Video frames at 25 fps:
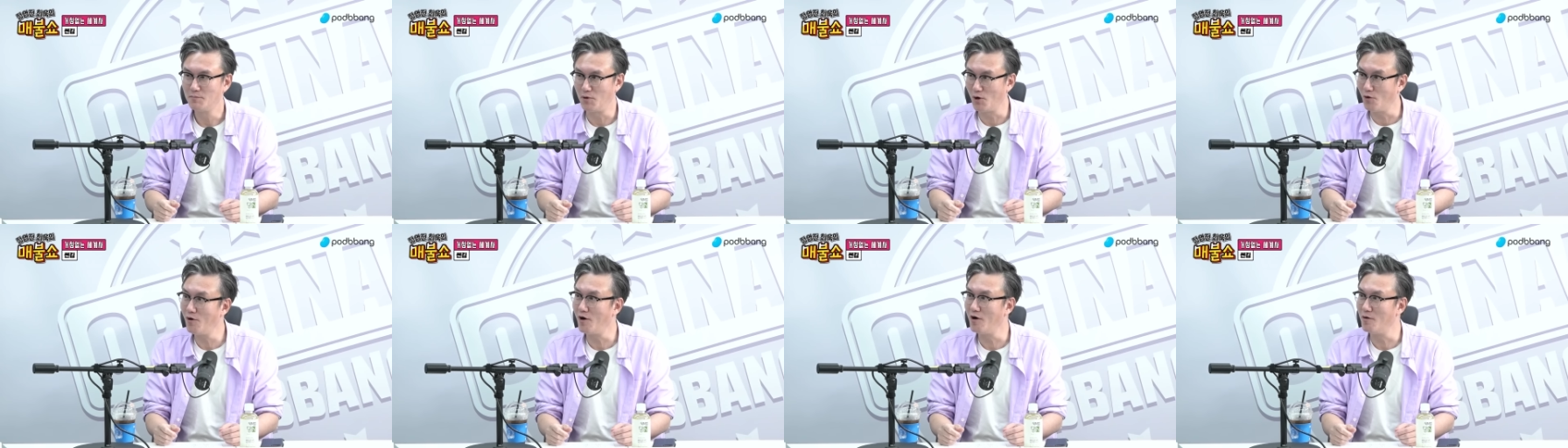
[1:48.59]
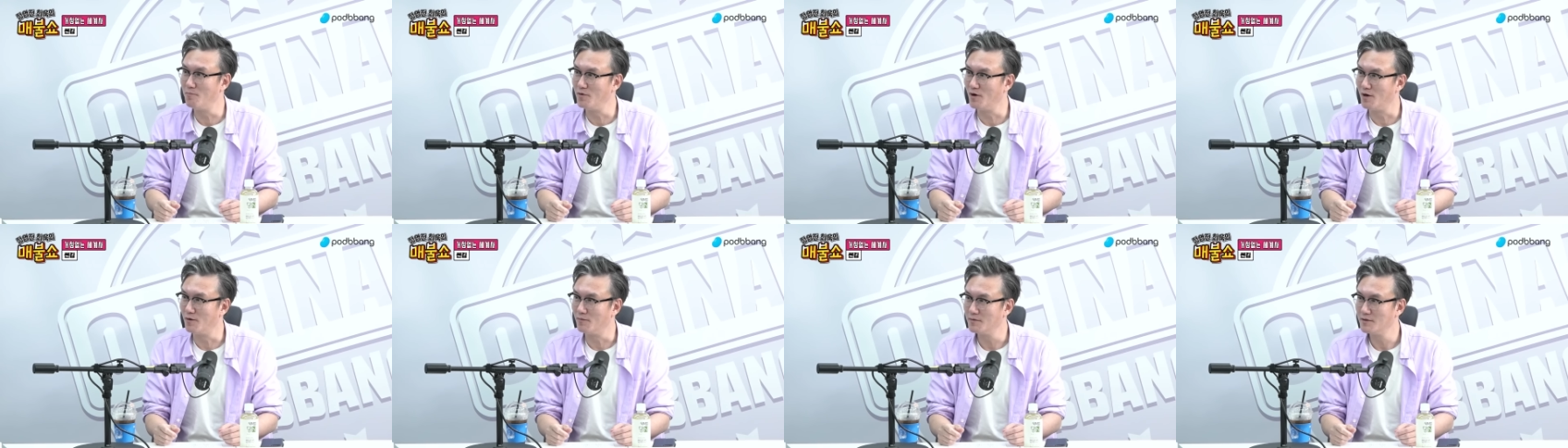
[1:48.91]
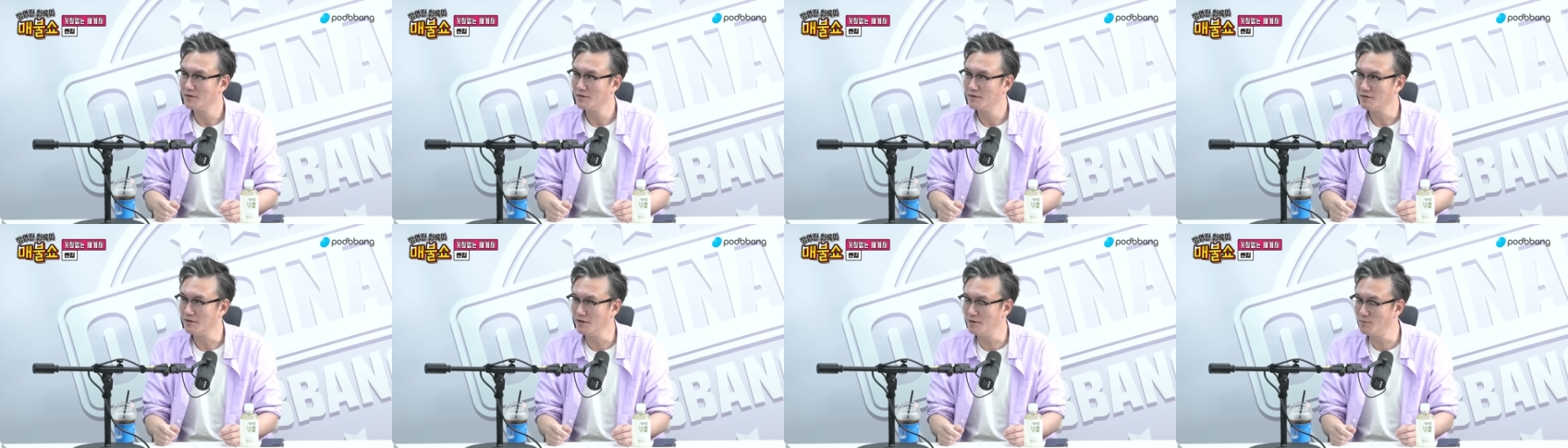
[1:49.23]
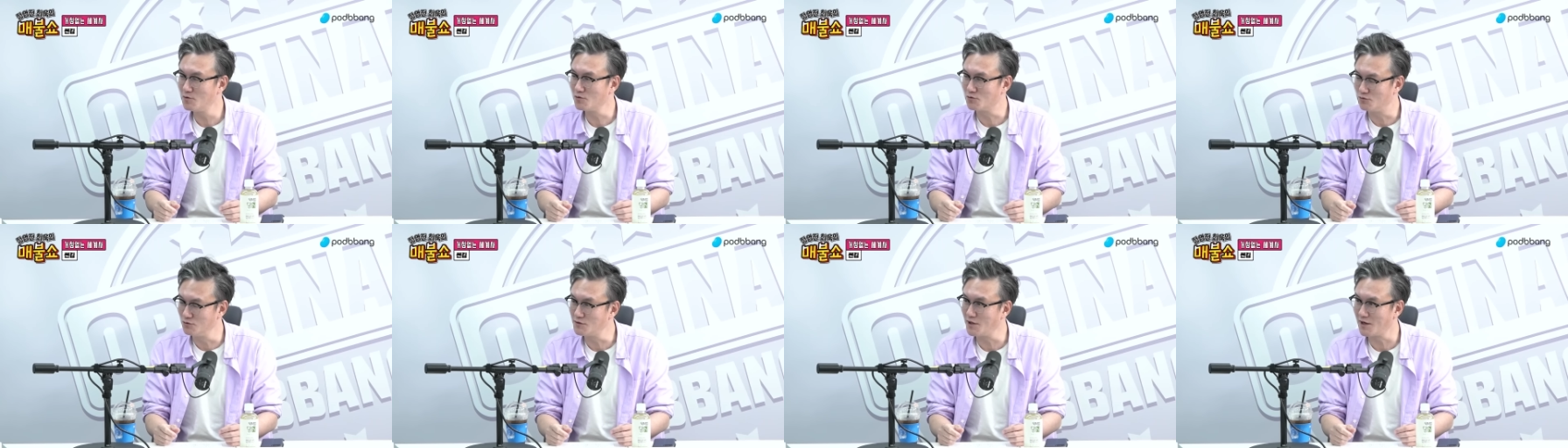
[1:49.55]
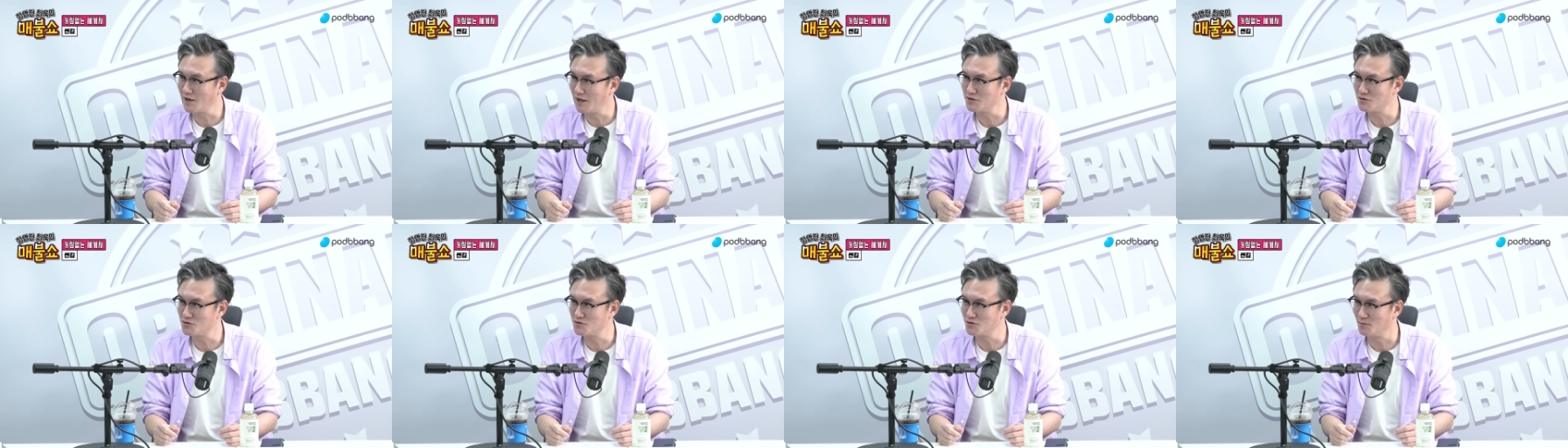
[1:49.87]
평화헌법. 어. 네. 일본
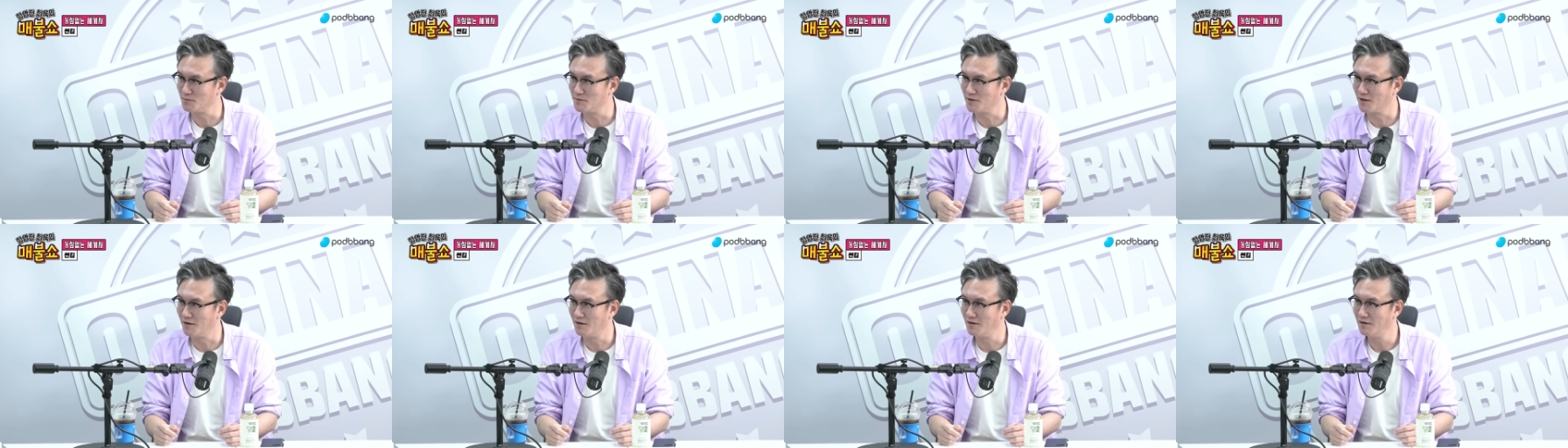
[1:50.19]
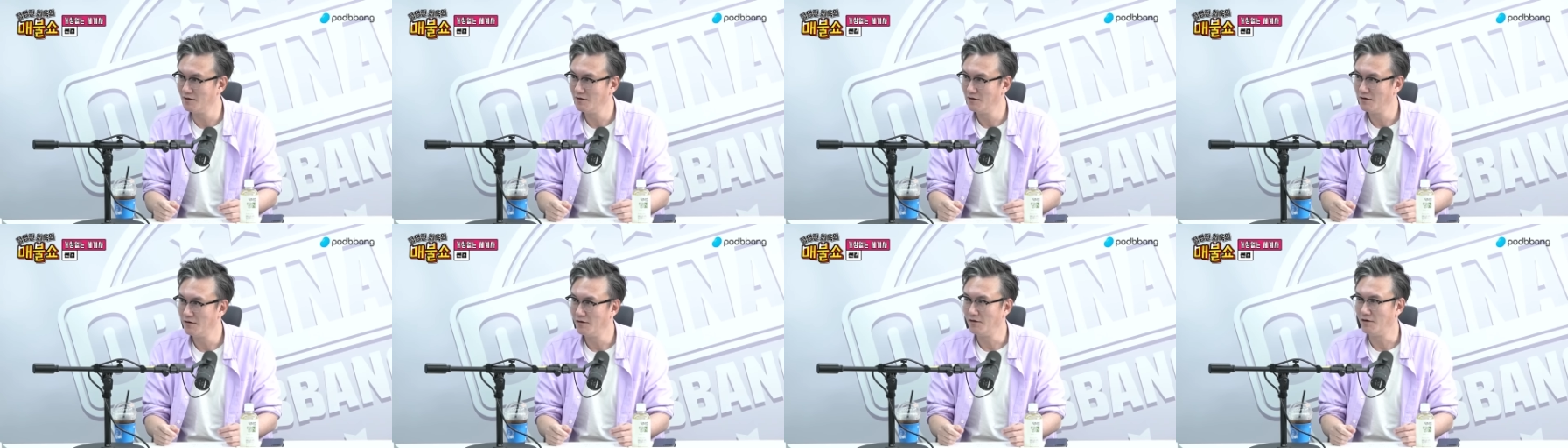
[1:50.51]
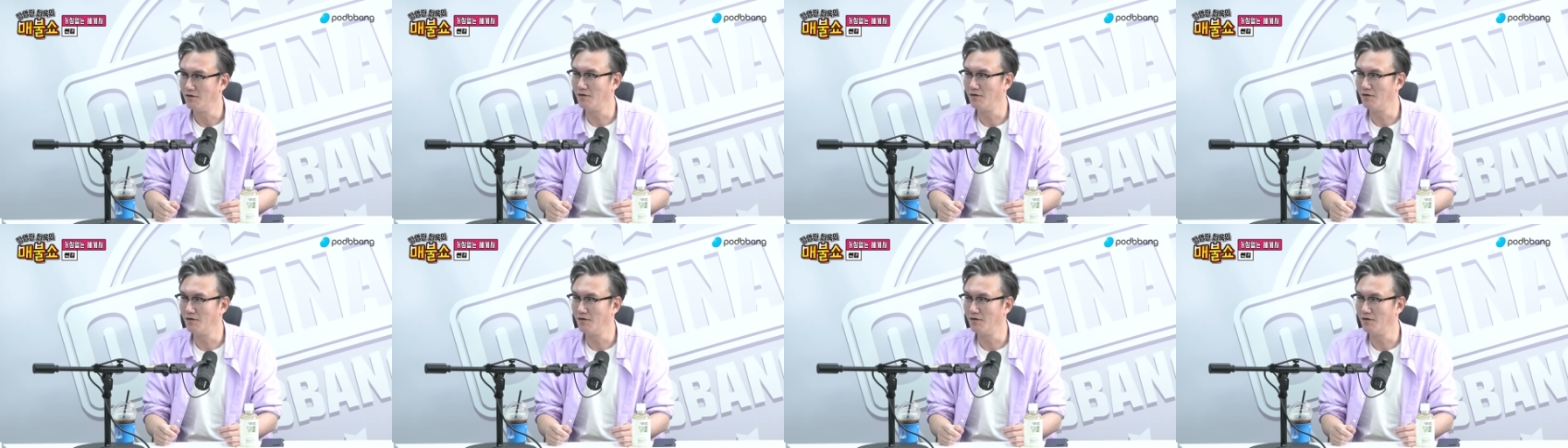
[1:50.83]
군대를 가질 수 없다. 어.